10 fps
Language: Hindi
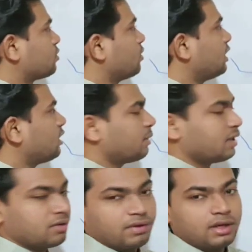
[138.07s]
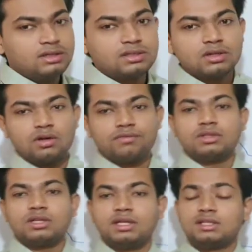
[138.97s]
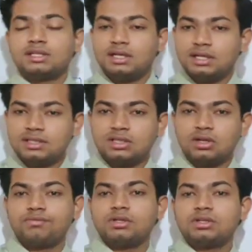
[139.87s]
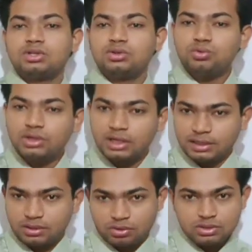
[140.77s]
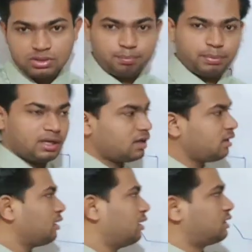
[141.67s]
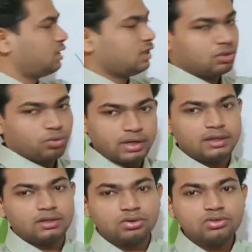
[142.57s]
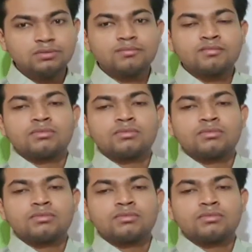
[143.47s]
सो इनर्ट पेयर इफेक्ट्स ऑफ इट इज़ अ टेंडेंसी ऑफ द टू इलेक्ट्रॉन्स पेयर है इसलिए टू इलेक्ट्रॉन्स